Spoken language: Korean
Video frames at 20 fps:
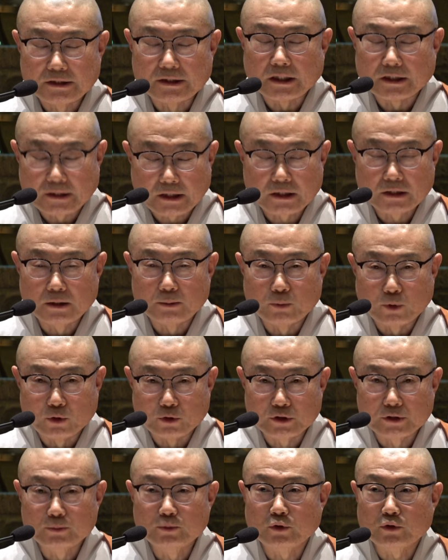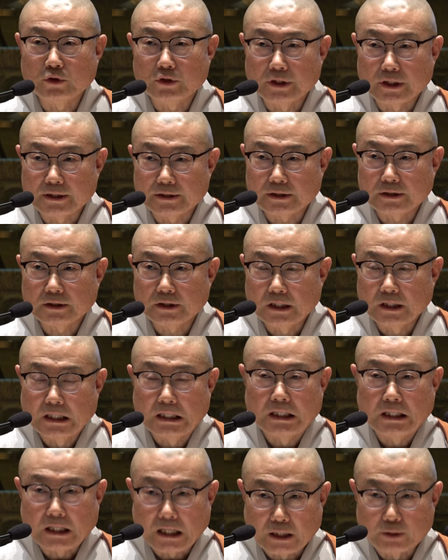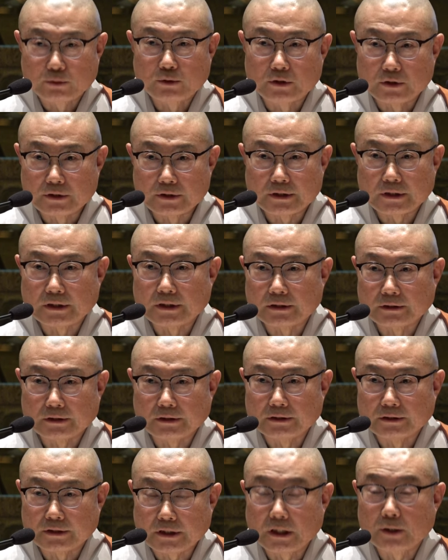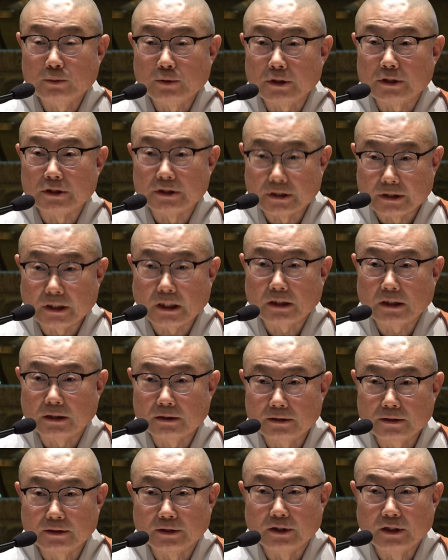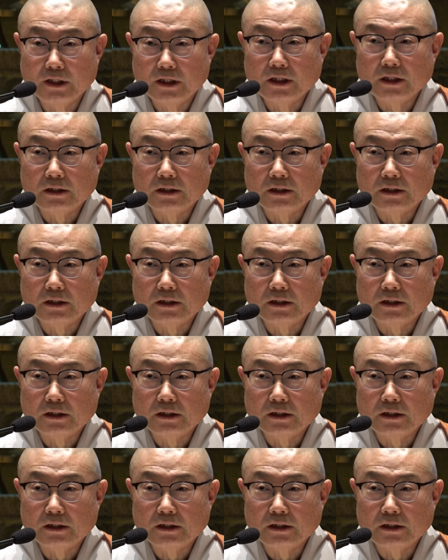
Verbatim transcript: 제사를 모심으로 인해서 하루를 이제 그 새롭게 시작하는